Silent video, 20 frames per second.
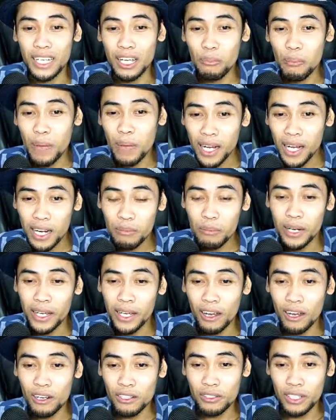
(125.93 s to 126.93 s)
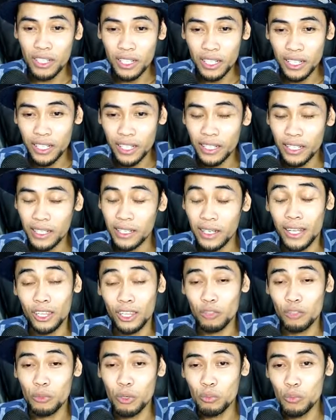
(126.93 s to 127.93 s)
kemana mereka harus ngeklik
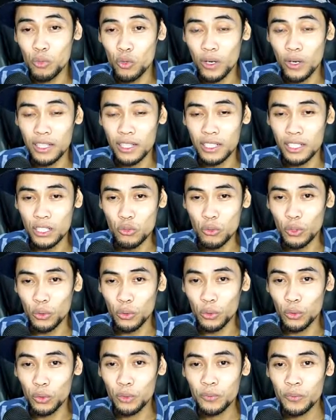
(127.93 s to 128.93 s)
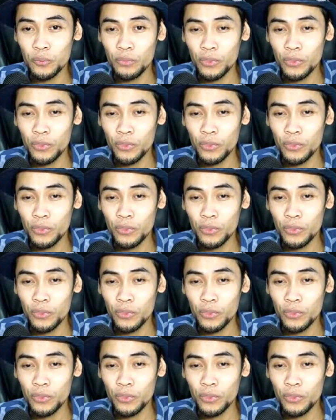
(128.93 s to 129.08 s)
atau membuka sesuatu.